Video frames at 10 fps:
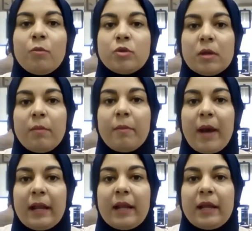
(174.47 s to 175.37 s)
مصمم
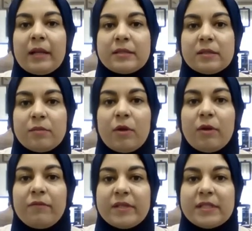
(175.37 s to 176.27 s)
على
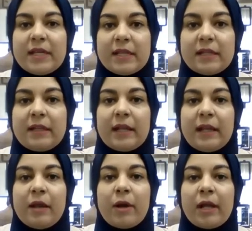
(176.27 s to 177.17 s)
الاستمرار في السياسات
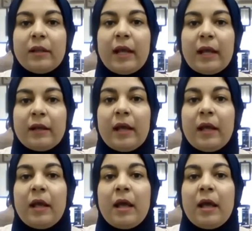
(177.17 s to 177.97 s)
النقديه وجدنا ان آه،